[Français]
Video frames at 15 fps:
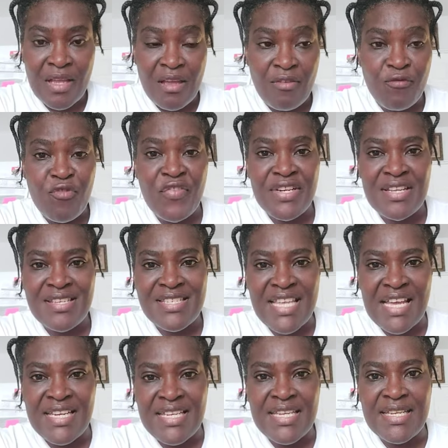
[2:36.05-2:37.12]
Vous venez
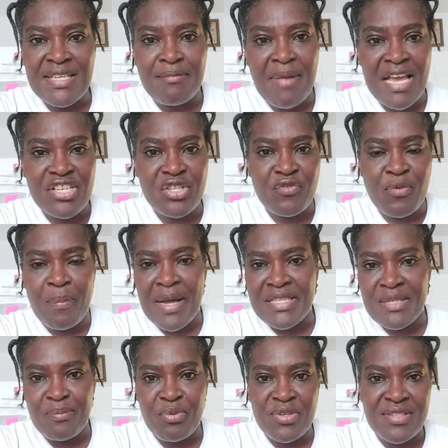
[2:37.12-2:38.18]
salir l'image de vos partis
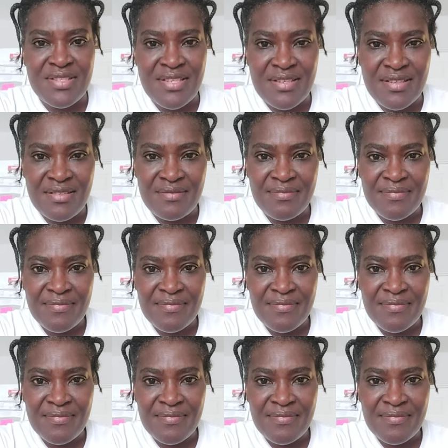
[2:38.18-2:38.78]
politiques.